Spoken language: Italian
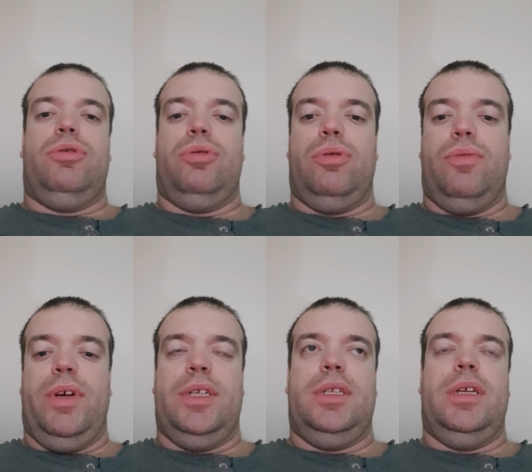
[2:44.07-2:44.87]
sono
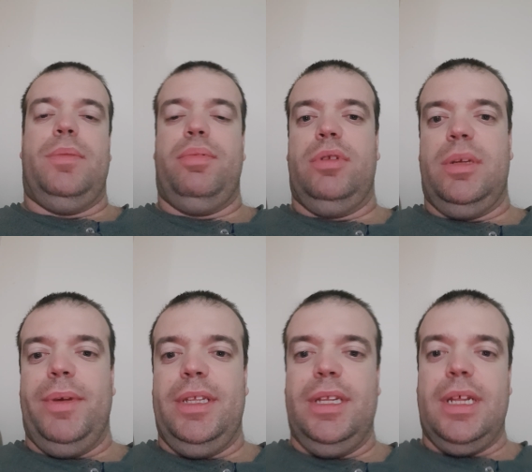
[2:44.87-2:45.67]
questi, gli
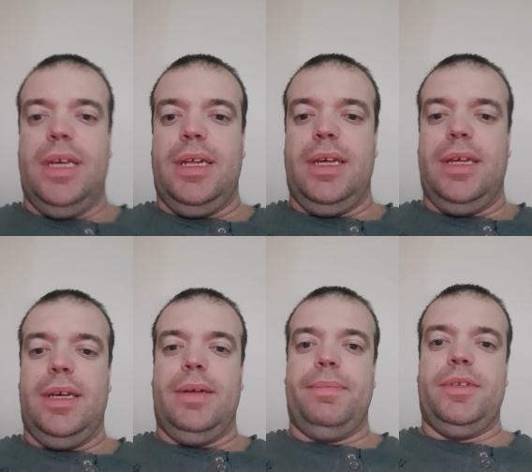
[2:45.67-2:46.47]
appuntamenti
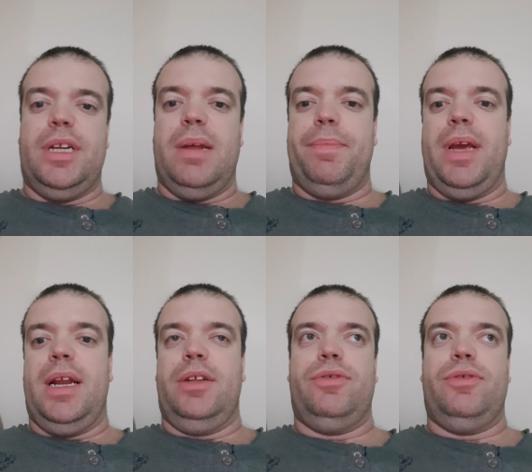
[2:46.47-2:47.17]
gialappiani, mm,